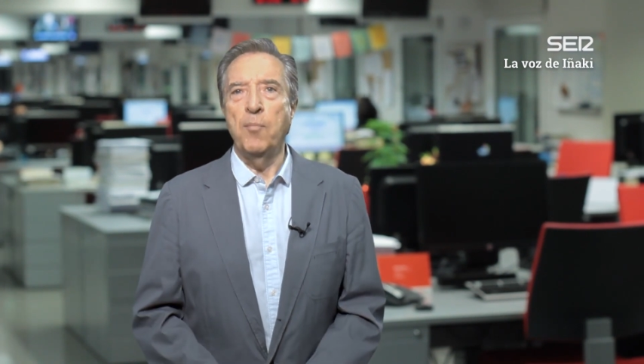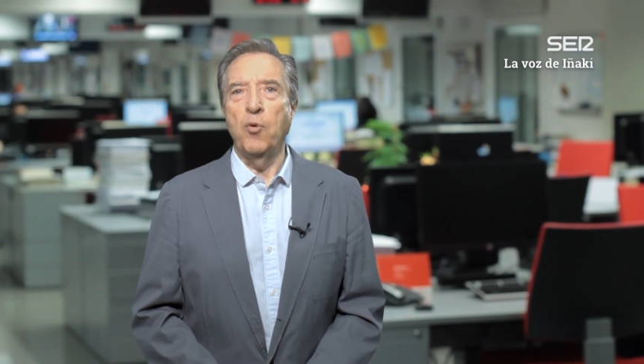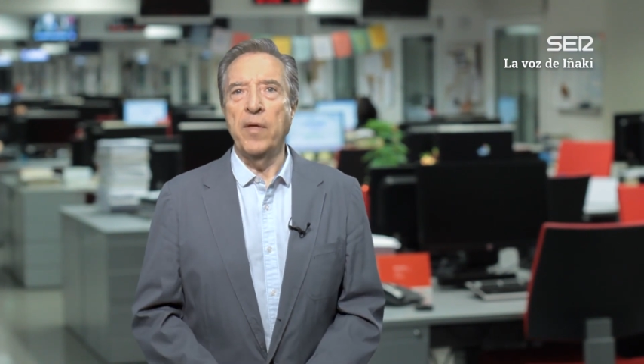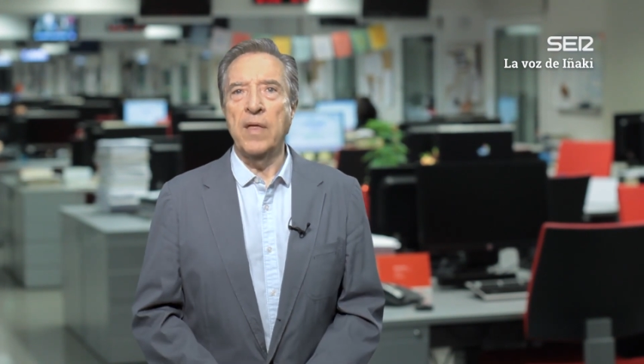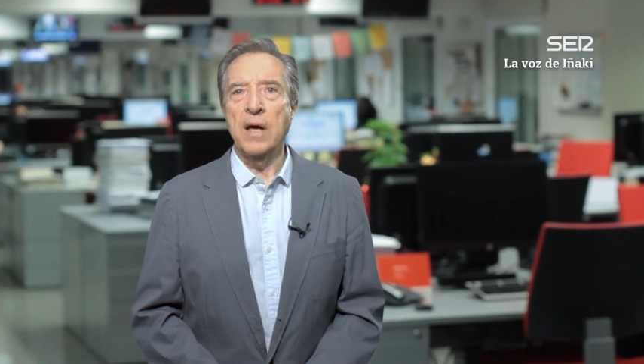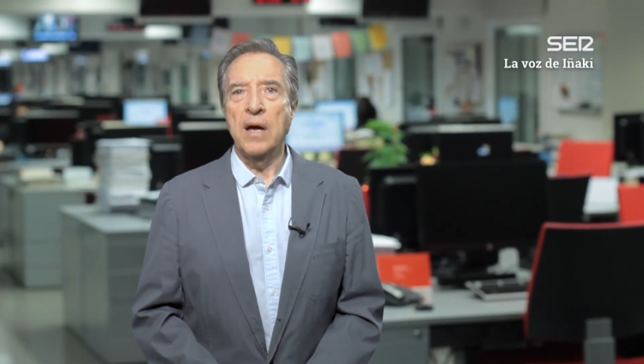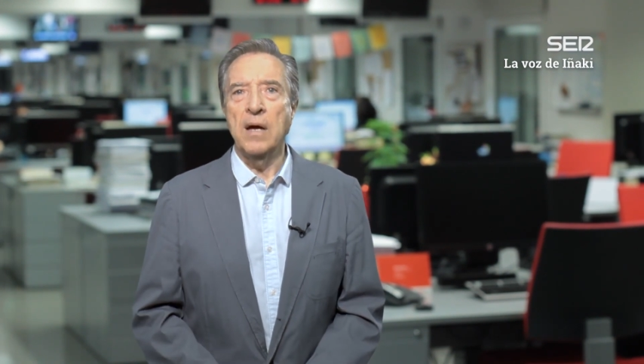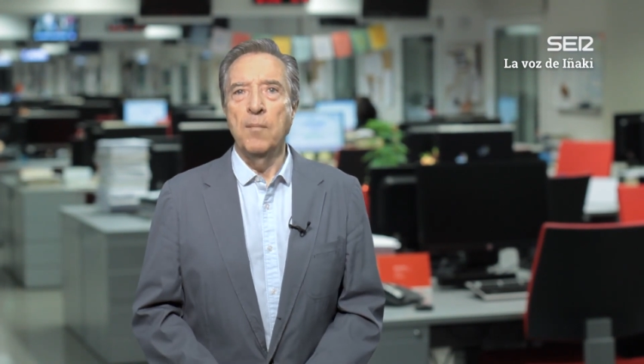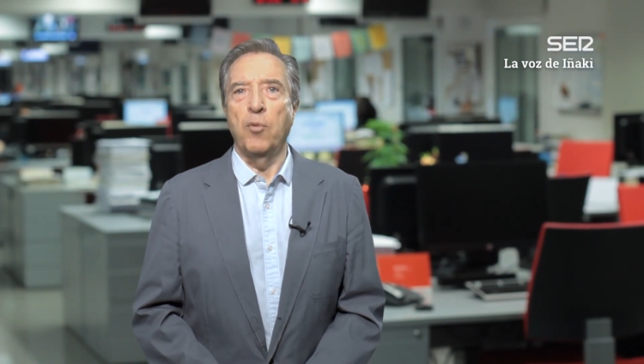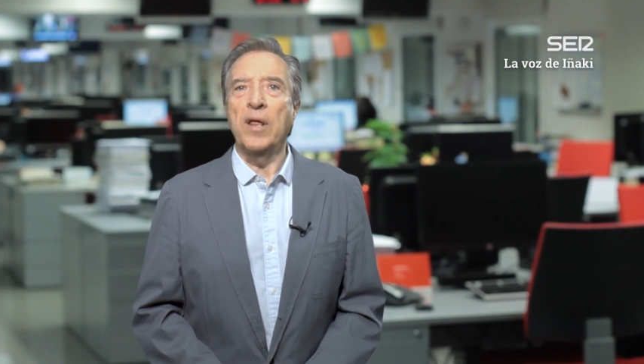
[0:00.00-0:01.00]

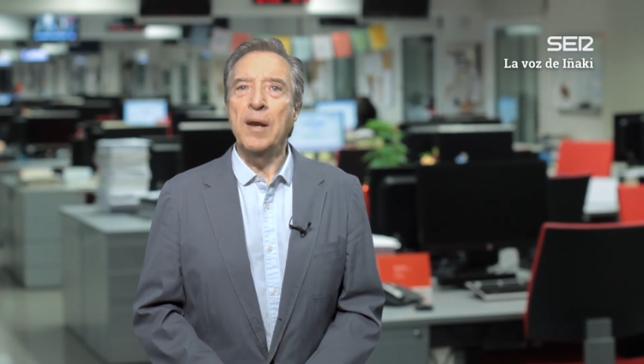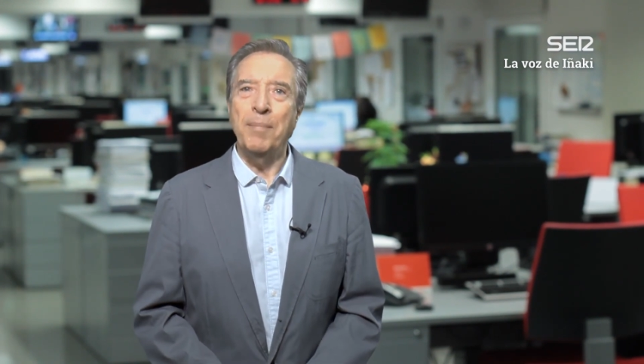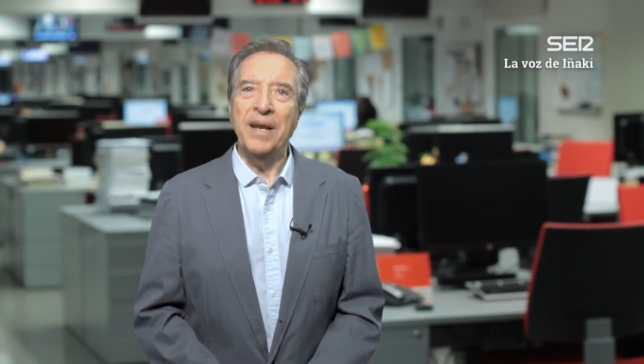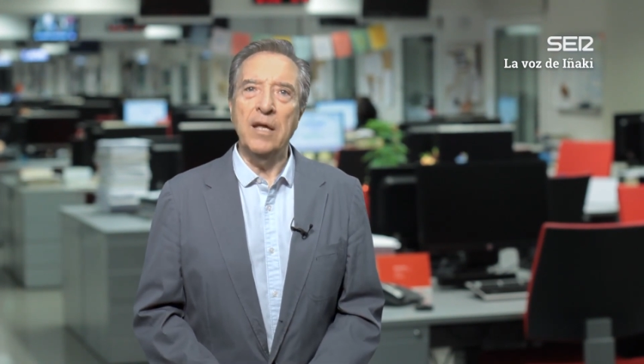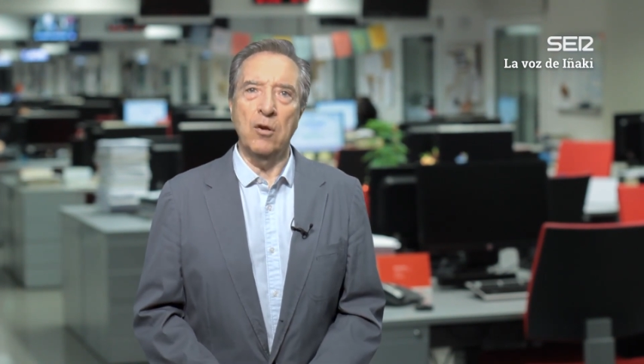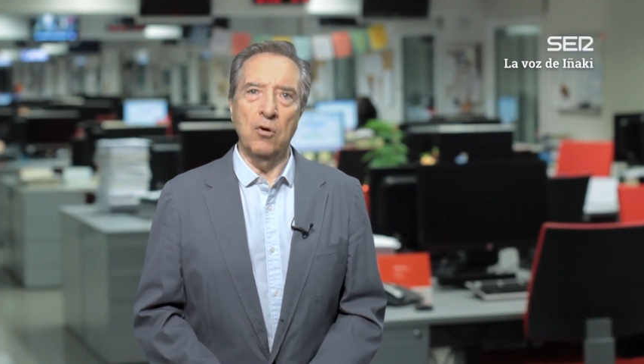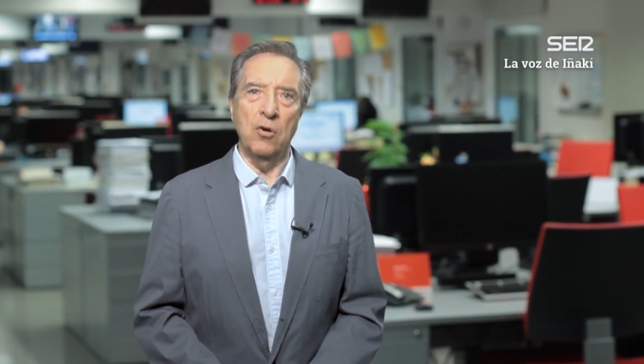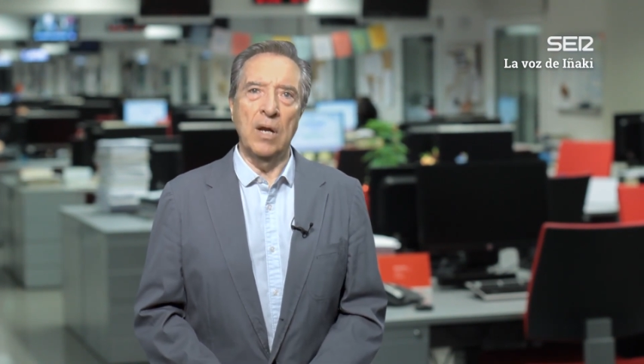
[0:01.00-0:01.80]
pueda poner en peligro